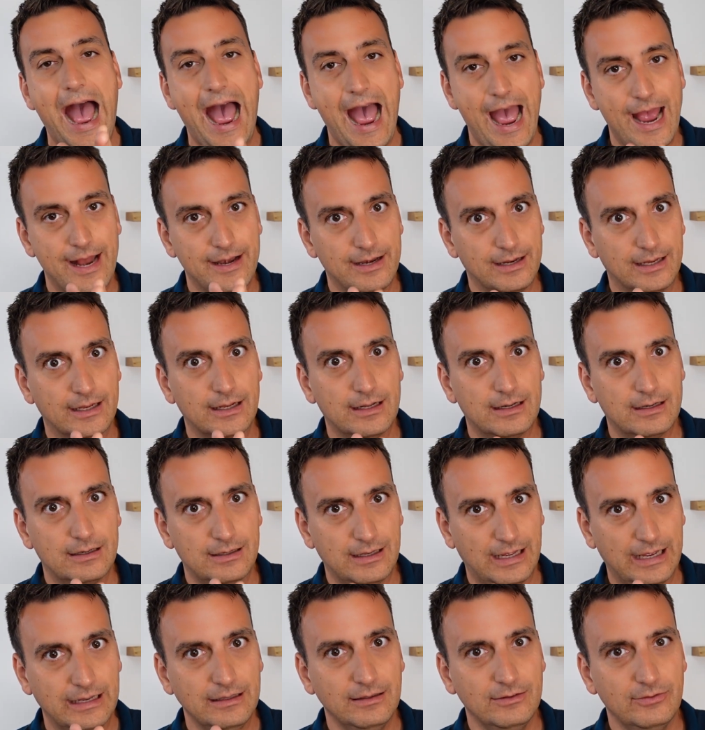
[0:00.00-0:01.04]
eine
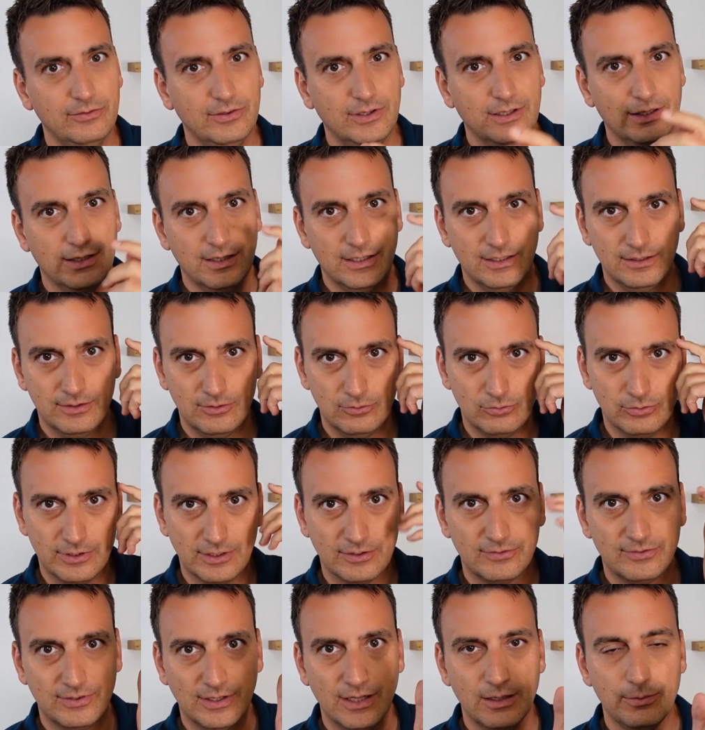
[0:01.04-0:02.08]
Grenze, die du
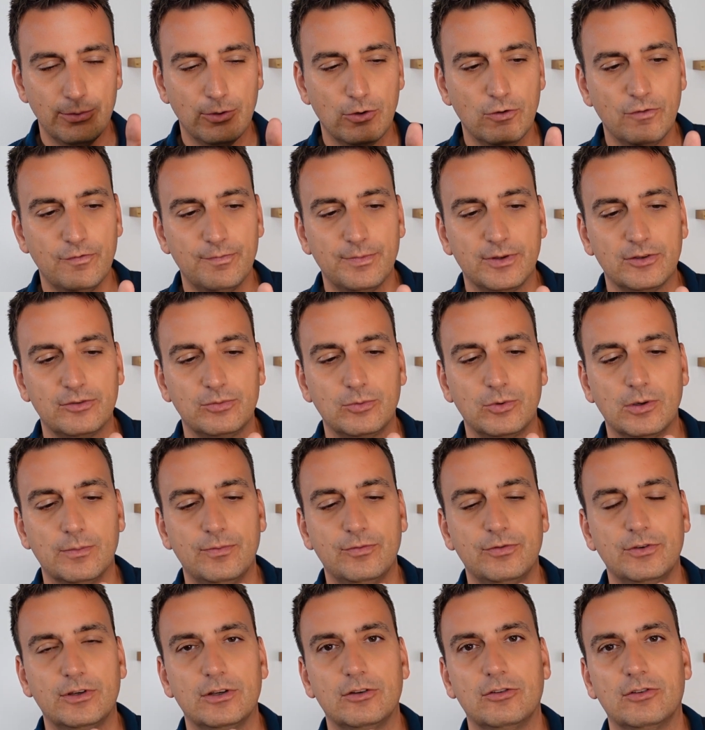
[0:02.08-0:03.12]
dir selber oftmals im
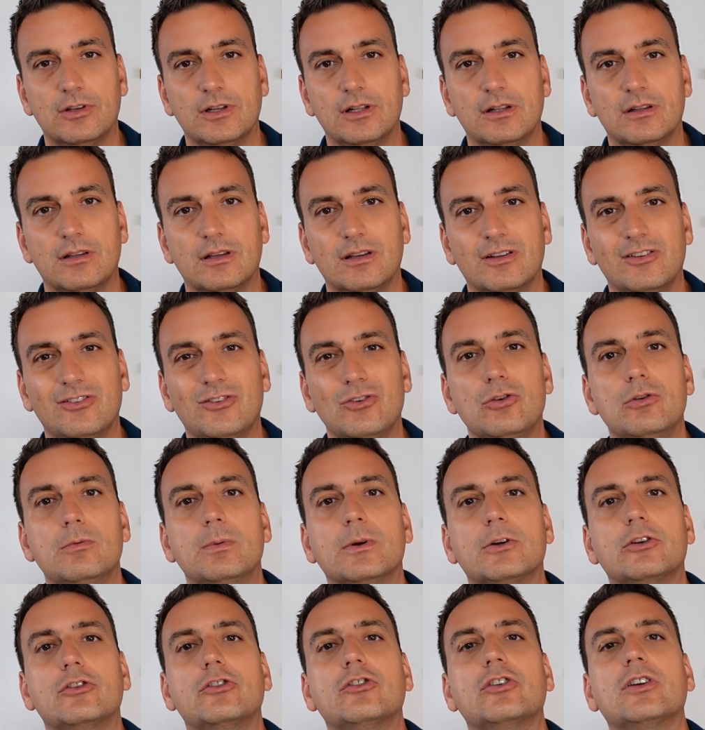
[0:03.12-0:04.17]
Kopf gestellt hast,
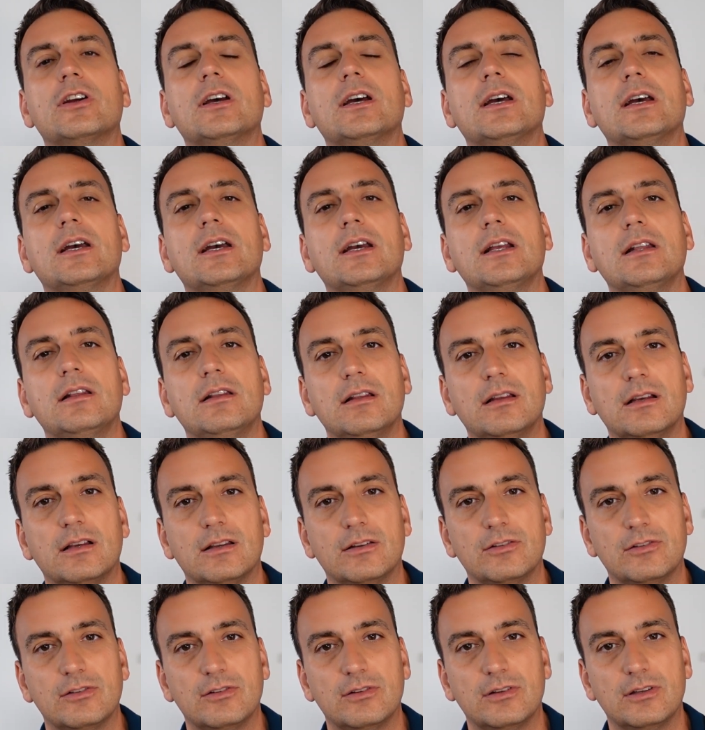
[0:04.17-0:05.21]
überschritten
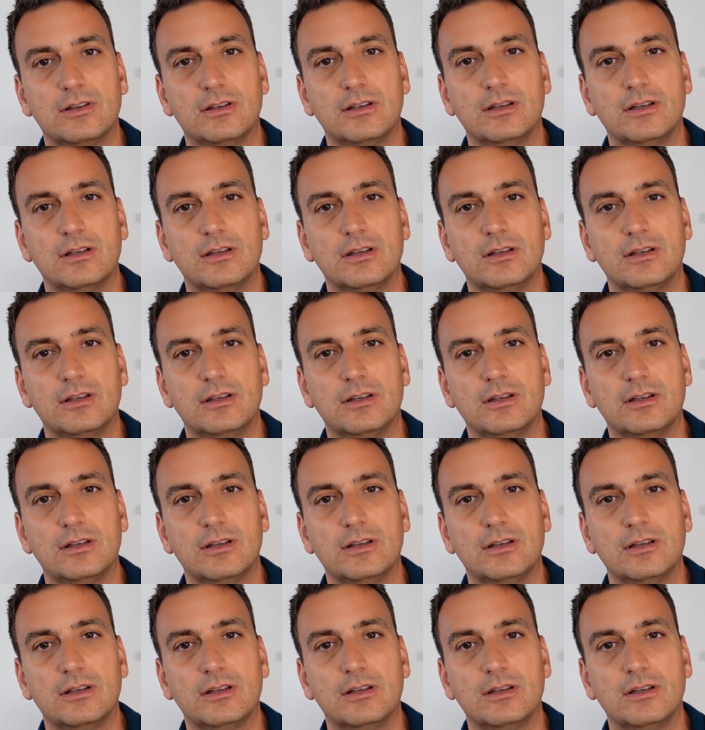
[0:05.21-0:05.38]
hast,